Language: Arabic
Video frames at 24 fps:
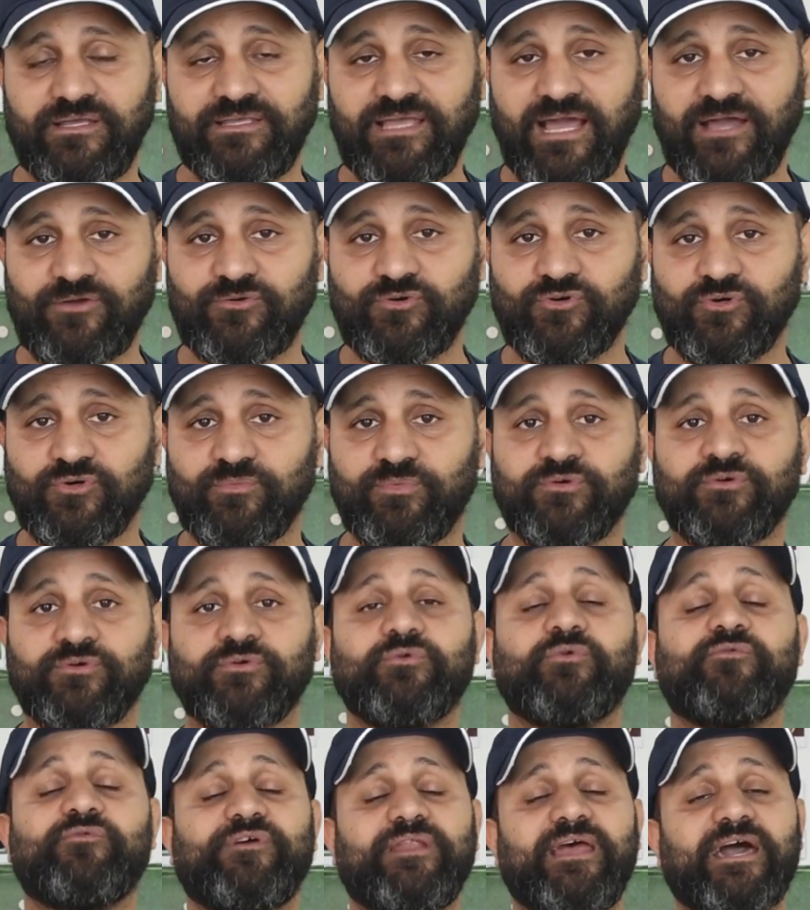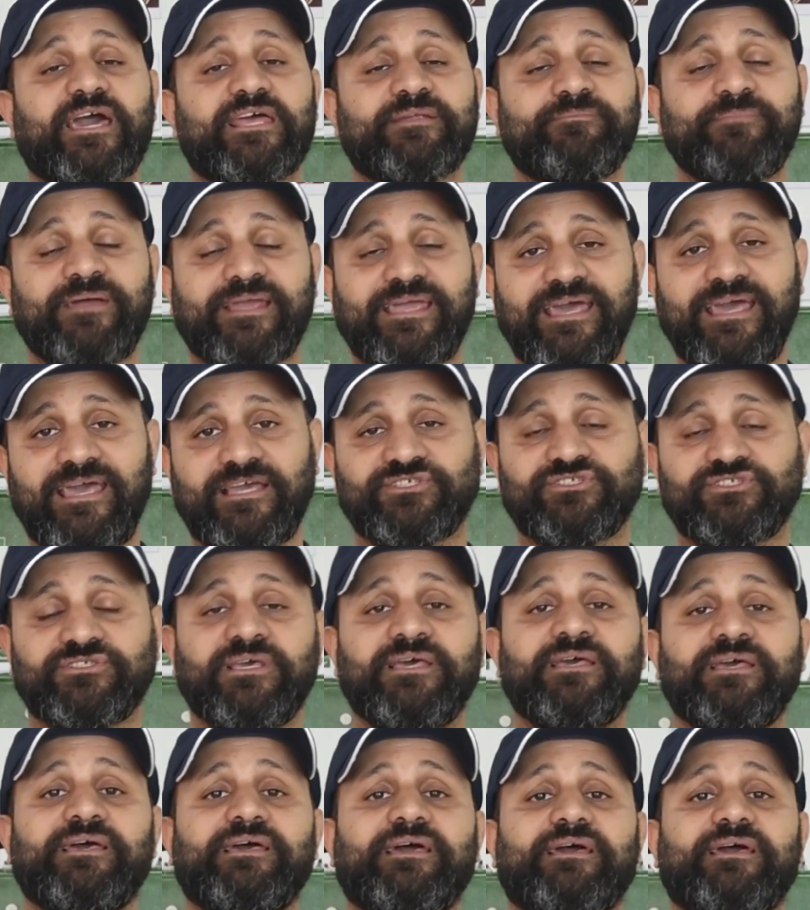يعقوبه وفي الاخر ما جاش